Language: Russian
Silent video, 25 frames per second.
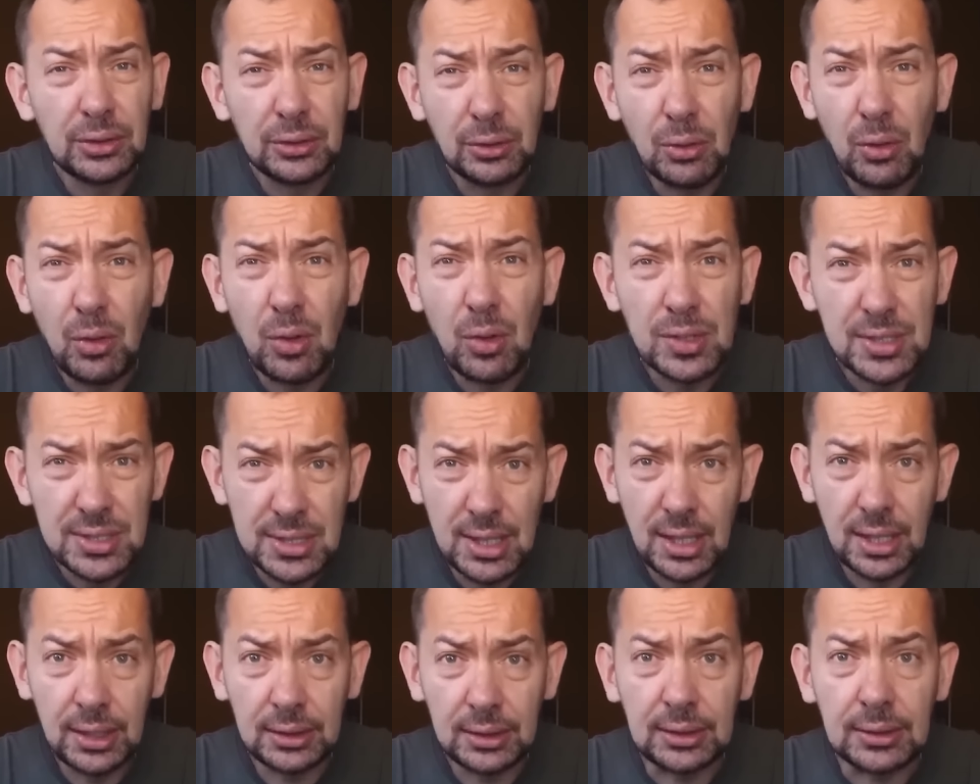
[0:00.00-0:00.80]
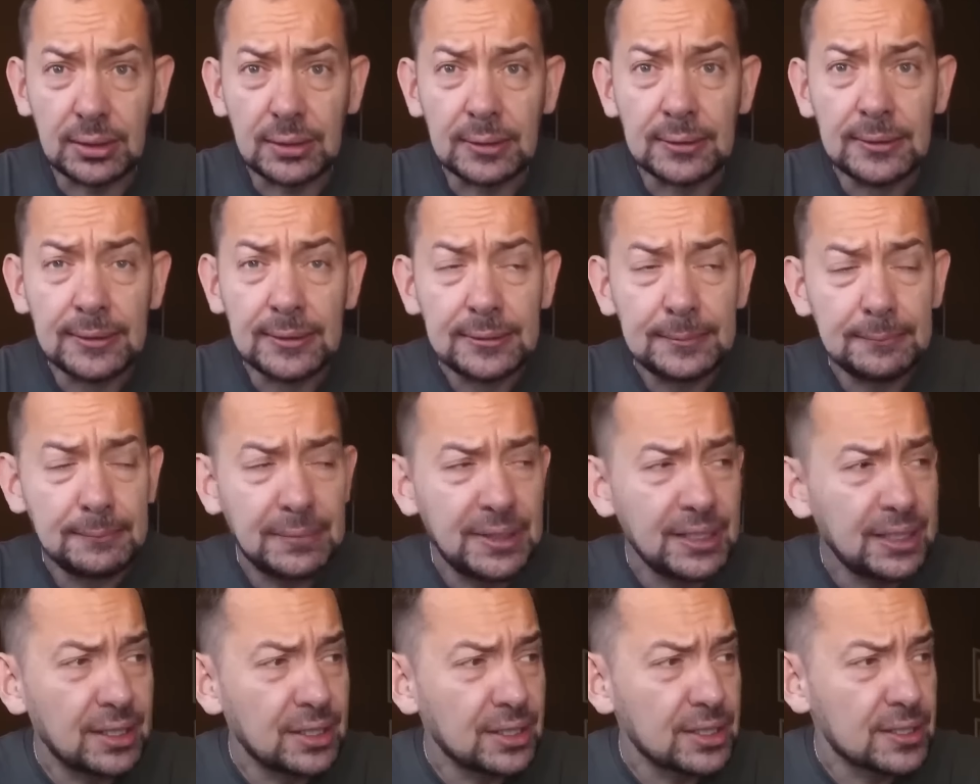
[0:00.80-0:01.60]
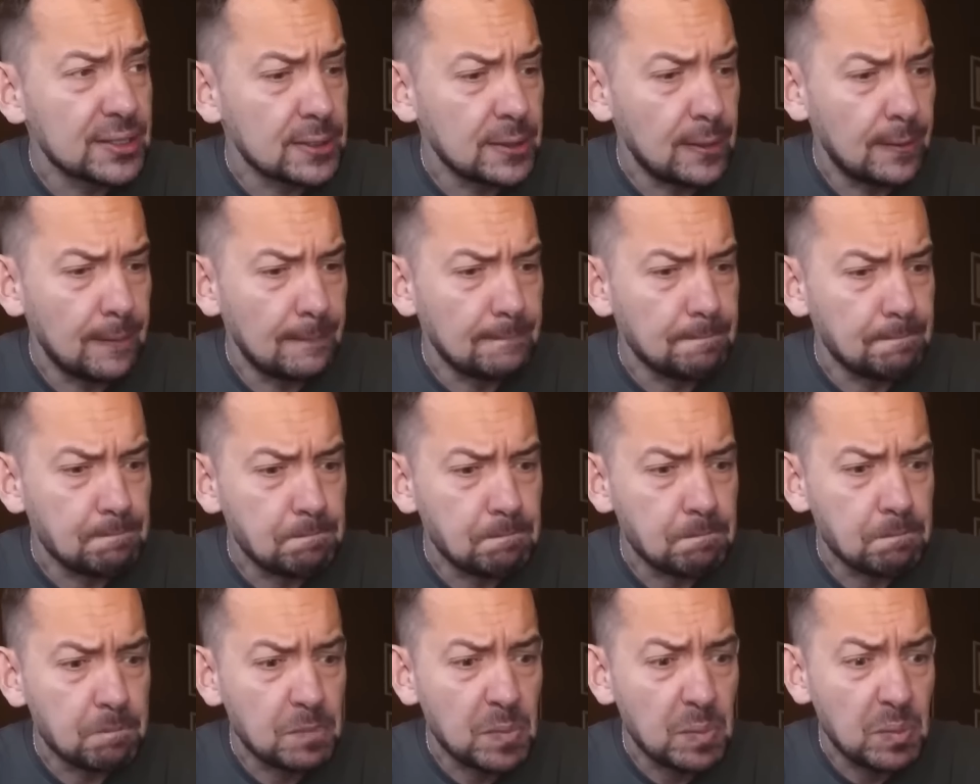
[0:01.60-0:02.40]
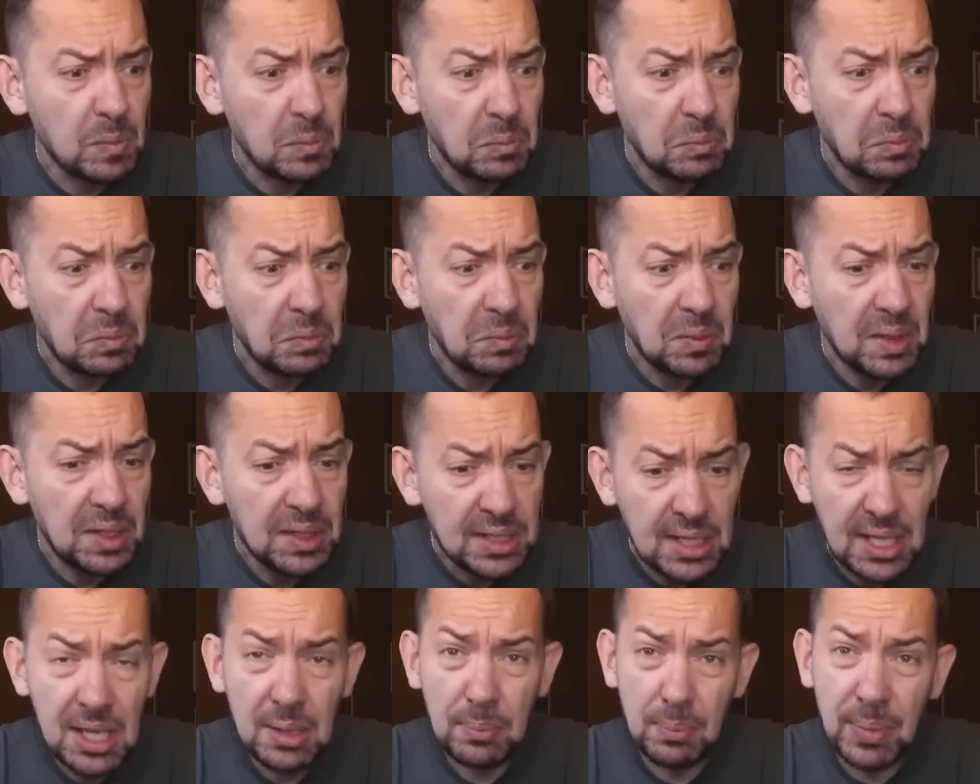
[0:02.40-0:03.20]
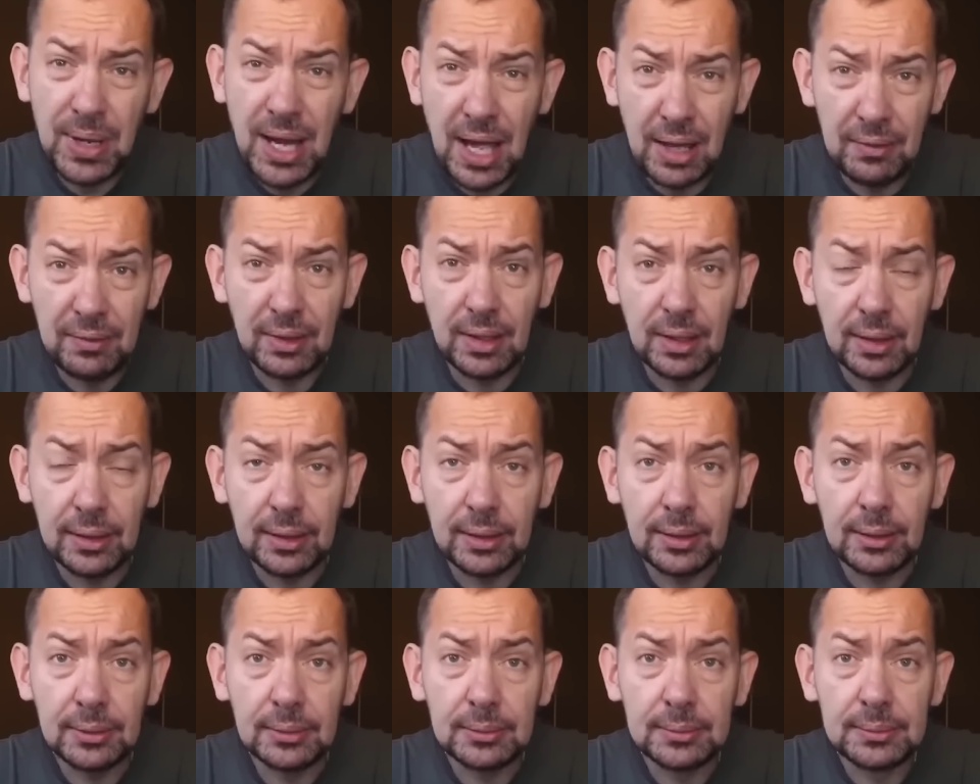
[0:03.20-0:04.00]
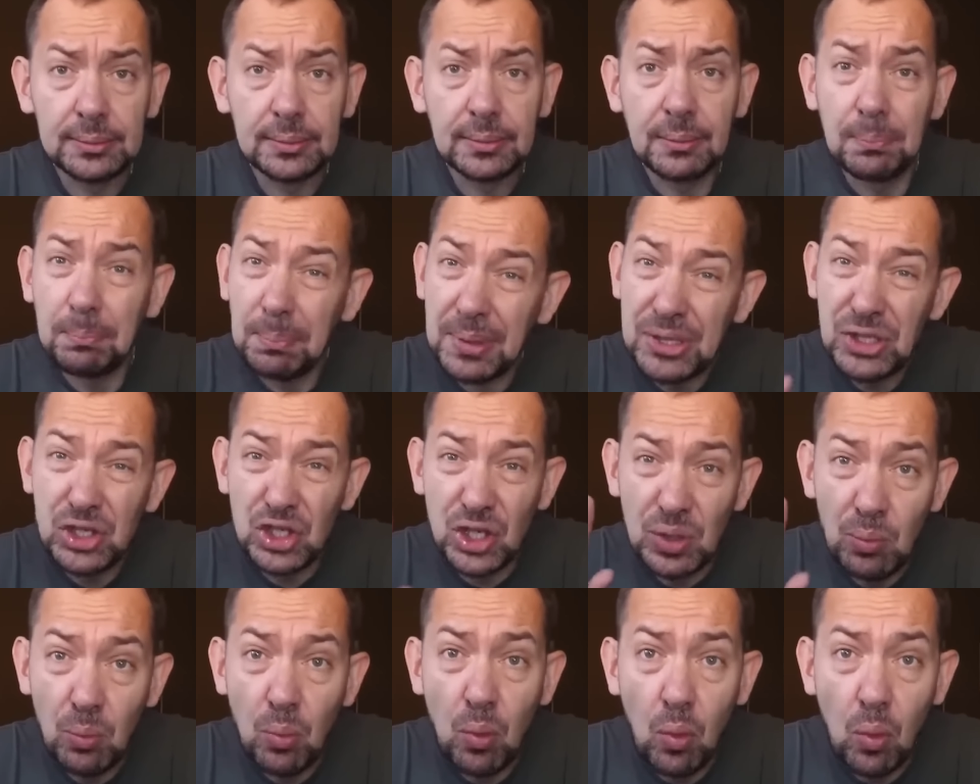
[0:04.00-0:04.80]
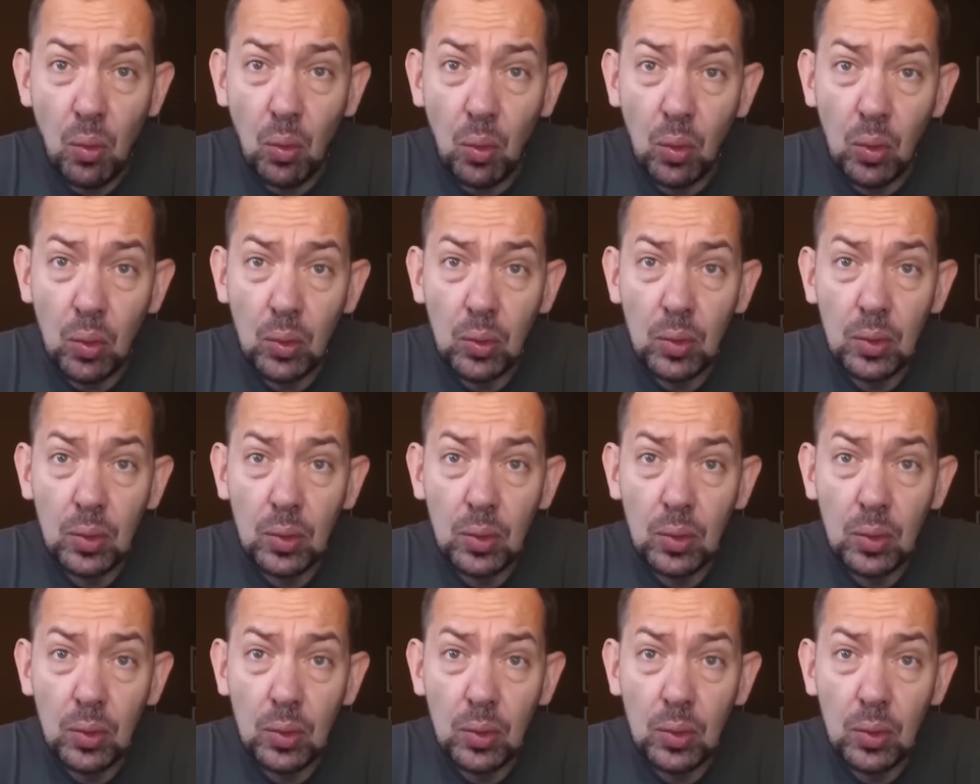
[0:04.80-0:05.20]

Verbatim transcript: Но, знаете, мне кажется, Идея правильная. Почему?